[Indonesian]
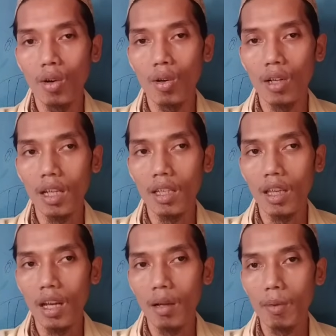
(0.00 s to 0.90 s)
orang
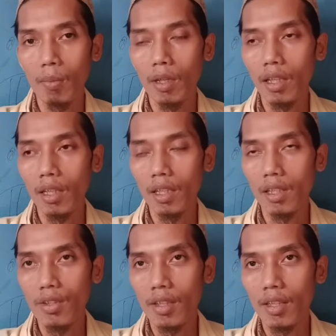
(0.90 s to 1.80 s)
yang
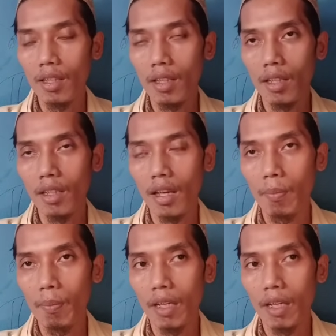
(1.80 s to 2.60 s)
memiliki catatan yang